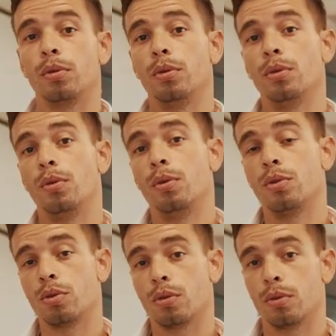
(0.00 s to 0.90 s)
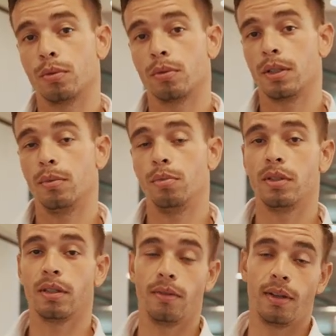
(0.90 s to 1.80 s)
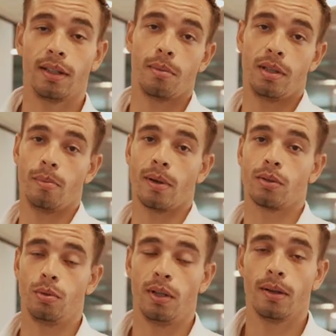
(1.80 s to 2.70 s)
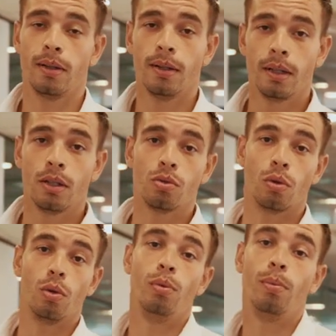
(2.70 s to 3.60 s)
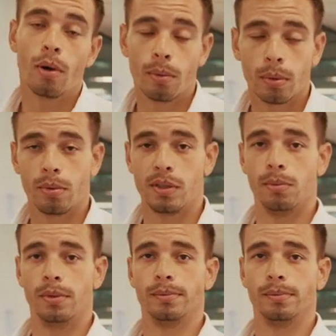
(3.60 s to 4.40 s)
que le son qui, puisse, qui va être capté par Julia soit le plus propre possible.